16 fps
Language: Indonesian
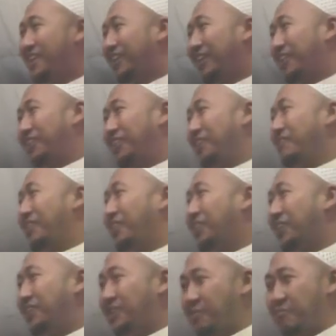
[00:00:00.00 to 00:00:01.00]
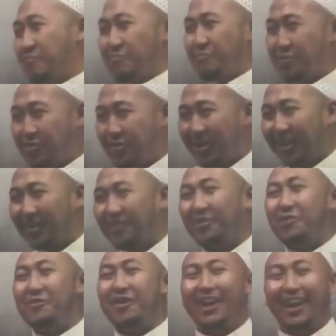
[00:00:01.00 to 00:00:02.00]
Jadi bagi nyimbuh
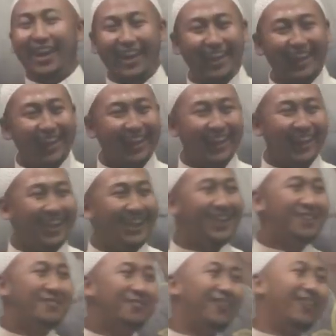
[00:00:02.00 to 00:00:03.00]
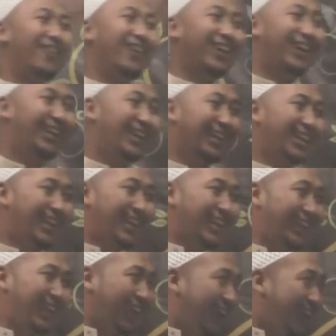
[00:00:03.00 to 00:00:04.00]
laku. Wah,
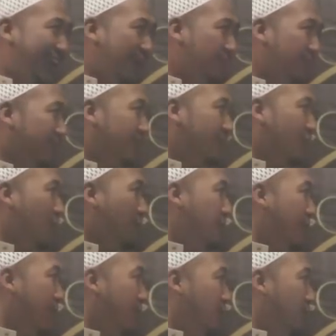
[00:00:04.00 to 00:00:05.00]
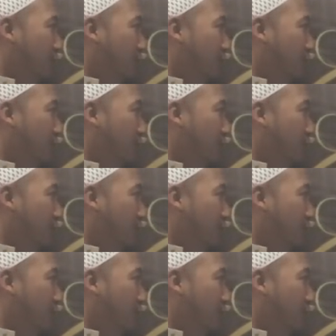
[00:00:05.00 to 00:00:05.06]
mereka pas obat dua